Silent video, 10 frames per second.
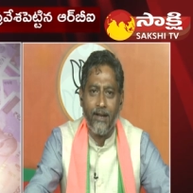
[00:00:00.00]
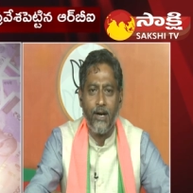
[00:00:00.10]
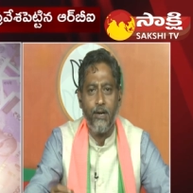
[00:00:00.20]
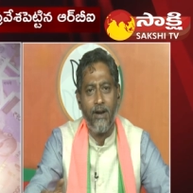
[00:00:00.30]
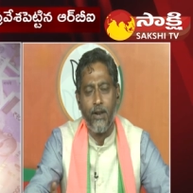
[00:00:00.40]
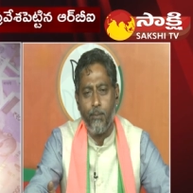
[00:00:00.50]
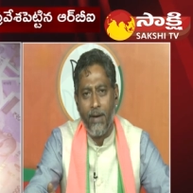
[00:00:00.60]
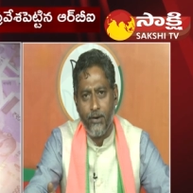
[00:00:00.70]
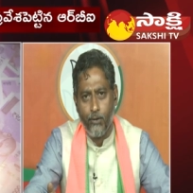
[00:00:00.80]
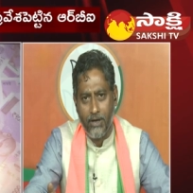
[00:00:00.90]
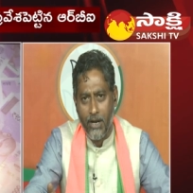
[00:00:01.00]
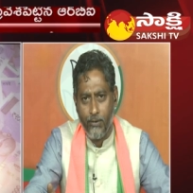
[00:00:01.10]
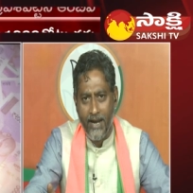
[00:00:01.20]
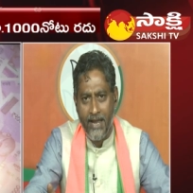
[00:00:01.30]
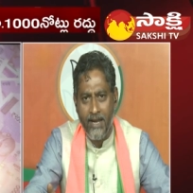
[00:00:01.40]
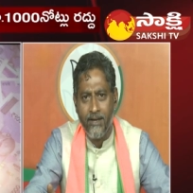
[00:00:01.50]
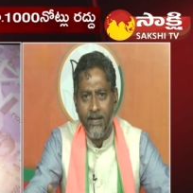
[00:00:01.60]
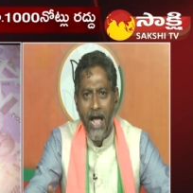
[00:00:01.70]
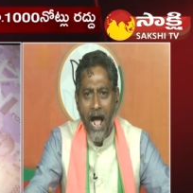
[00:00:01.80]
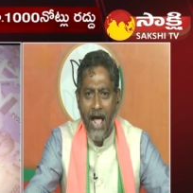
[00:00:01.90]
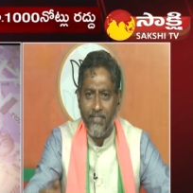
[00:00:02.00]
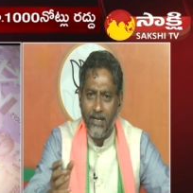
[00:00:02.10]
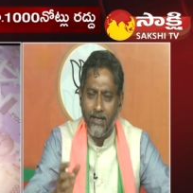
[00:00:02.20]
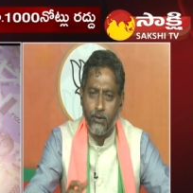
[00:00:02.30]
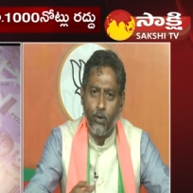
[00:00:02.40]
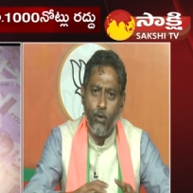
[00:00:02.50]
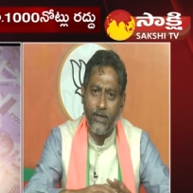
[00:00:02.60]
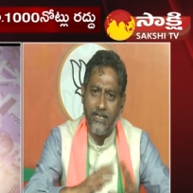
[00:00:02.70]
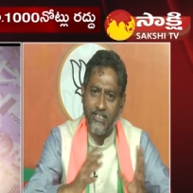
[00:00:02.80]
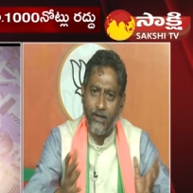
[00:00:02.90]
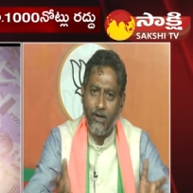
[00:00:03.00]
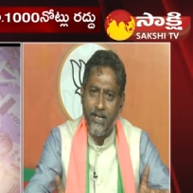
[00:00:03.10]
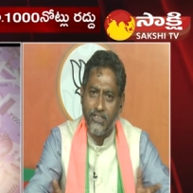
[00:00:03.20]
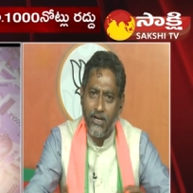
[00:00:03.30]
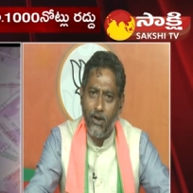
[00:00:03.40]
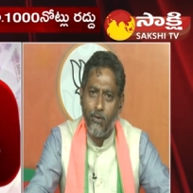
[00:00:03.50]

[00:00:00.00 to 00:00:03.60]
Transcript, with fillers: రెండు వేల రూపాయల నోట్లే ఉన్నాయి అది టోటల్ సర్క్యులేషన్లో